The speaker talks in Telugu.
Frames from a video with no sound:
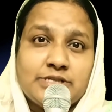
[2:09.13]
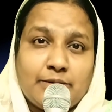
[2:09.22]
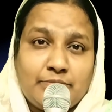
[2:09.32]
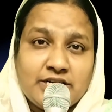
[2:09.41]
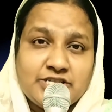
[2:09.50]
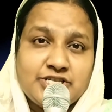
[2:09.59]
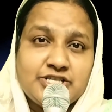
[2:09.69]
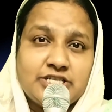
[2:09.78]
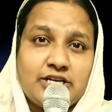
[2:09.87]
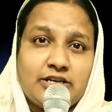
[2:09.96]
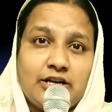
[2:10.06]

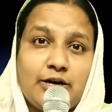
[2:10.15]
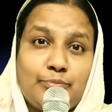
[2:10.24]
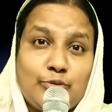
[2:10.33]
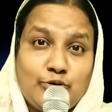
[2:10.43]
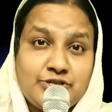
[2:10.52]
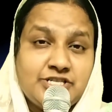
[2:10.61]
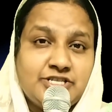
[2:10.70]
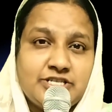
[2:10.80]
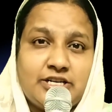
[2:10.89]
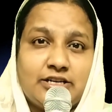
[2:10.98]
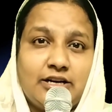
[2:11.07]
సంరక్షించినట్లుగా
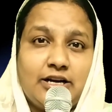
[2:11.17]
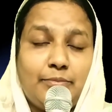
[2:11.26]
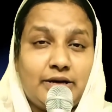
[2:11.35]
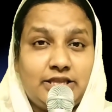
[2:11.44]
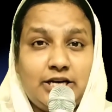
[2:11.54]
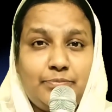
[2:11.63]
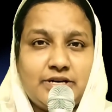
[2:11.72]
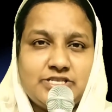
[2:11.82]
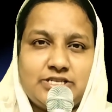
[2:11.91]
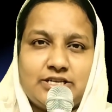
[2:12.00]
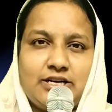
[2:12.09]
పోషించినట్లుగా
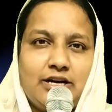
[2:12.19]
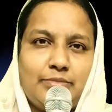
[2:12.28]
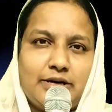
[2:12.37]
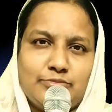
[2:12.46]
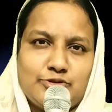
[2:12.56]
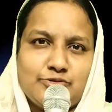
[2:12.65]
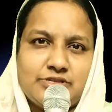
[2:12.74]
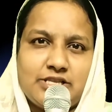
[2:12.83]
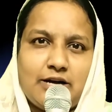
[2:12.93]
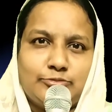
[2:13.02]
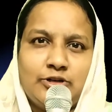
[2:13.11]
భద్రపరిచినట్లుగా మనము
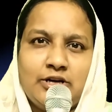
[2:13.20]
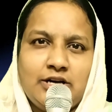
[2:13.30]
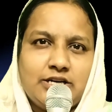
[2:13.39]
చూస్తాము